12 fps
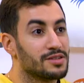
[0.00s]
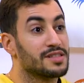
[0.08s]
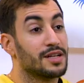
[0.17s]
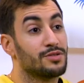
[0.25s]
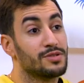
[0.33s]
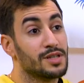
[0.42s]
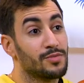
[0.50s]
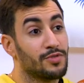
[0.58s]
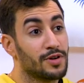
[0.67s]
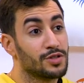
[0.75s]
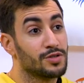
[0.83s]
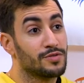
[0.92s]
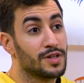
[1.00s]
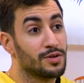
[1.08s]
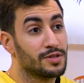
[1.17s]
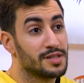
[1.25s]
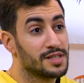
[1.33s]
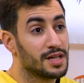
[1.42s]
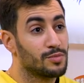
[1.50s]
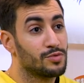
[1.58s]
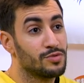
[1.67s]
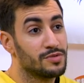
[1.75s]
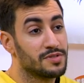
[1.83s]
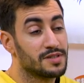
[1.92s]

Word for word: C'est la deuxième fois que je viens au Désertbus.